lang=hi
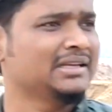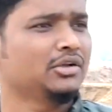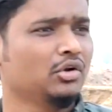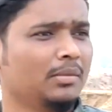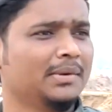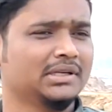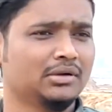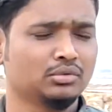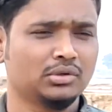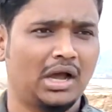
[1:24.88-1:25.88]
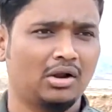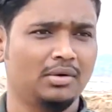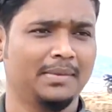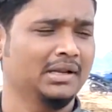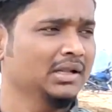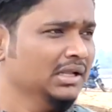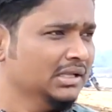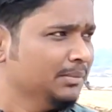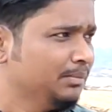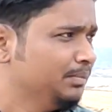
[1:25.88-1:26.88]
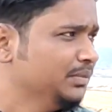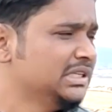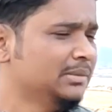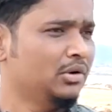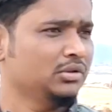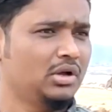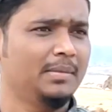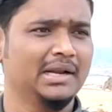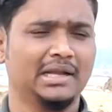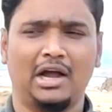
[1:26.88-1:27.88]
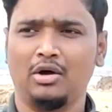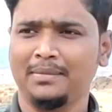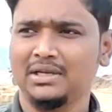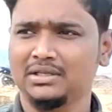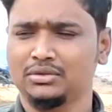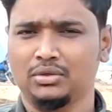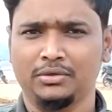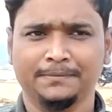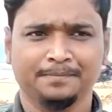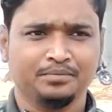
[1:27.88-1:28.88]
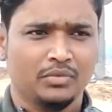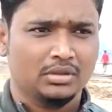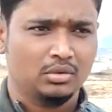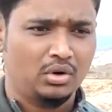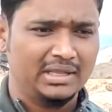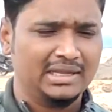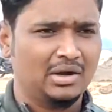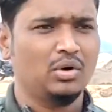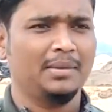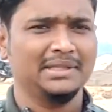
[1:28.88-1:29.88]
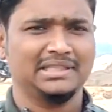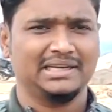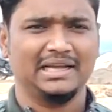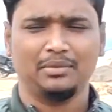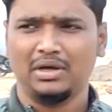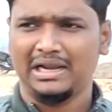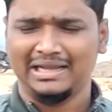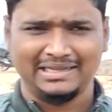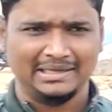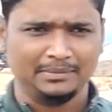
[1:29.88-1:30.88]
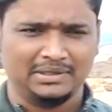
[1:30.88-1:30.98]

तीन किलोमीटर दूर और हमारे जीवो तो हमारे गांव मिल जितो तो वही गौवा में देखेबो हालांकि हम